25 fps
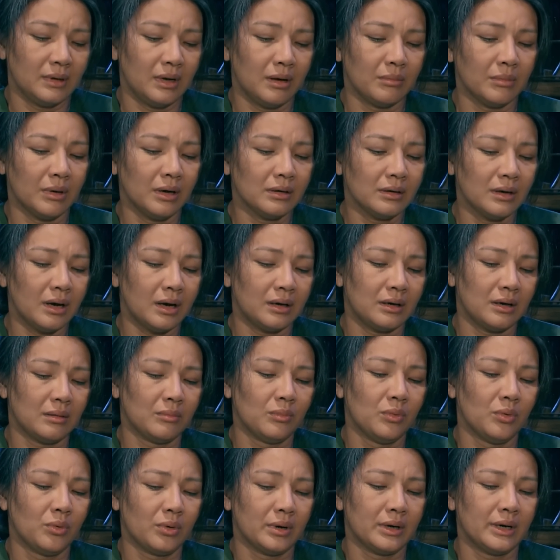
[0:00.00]
ông ứng hết
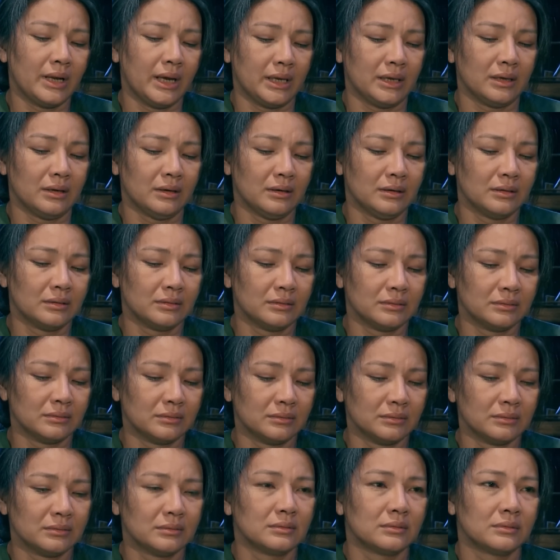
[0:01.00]
ông mua cái này
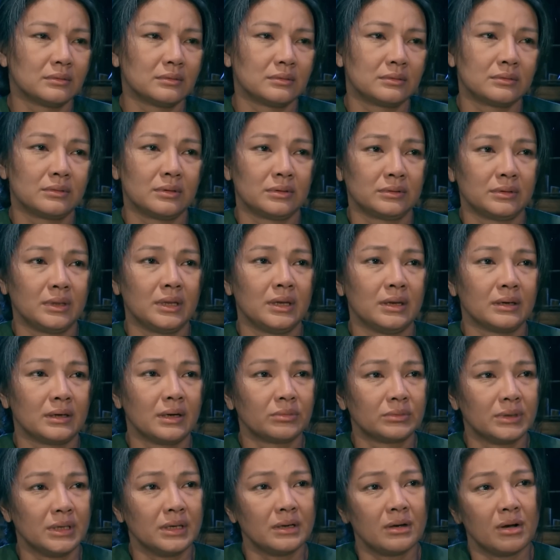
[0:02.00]
rồi tiền
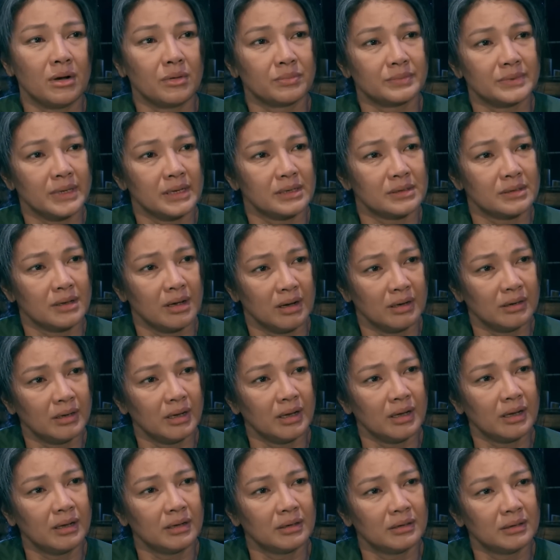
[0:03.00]
đâu tiếc ông xoay sở
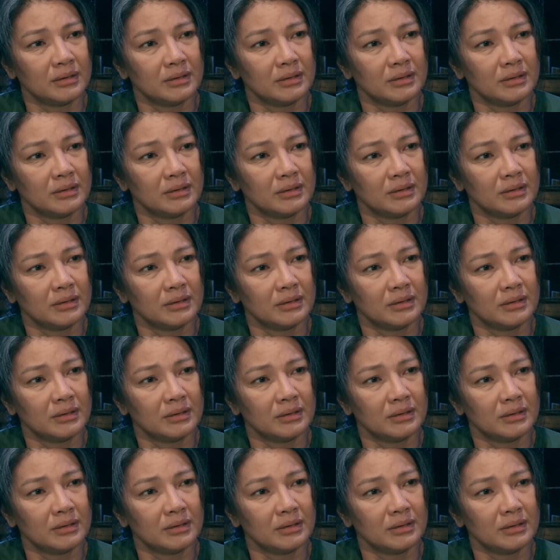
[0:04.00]
hả